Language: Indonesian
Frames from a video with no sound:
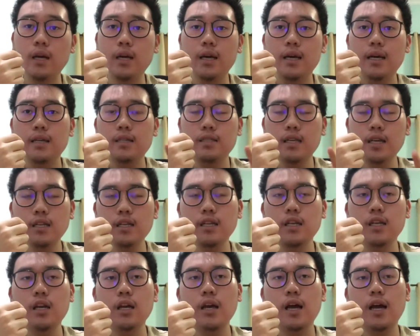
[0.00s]

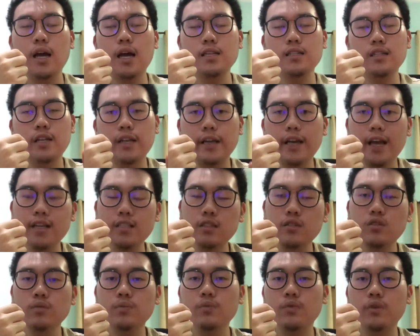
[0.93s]
Jadi azelaic acid
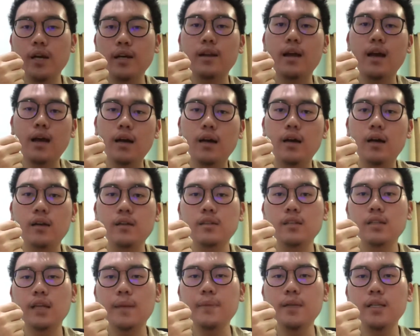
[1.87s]
itu bukan AHA,
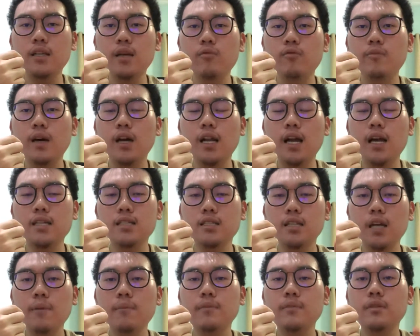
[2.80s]
tapi dia merupakan
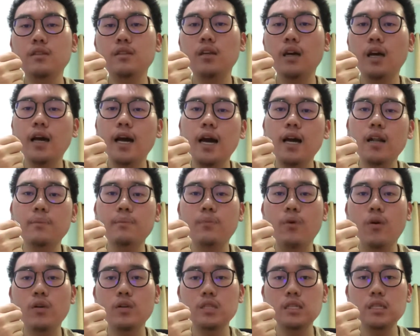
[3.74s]
asam
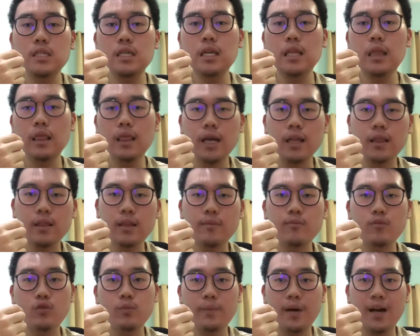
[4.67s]
dekarboksilat,
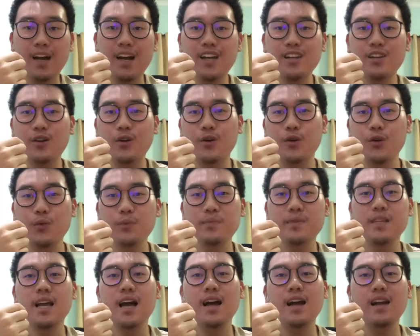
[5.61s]
merupakan
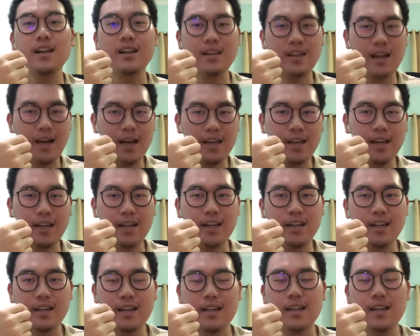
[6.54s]
grup yang lain.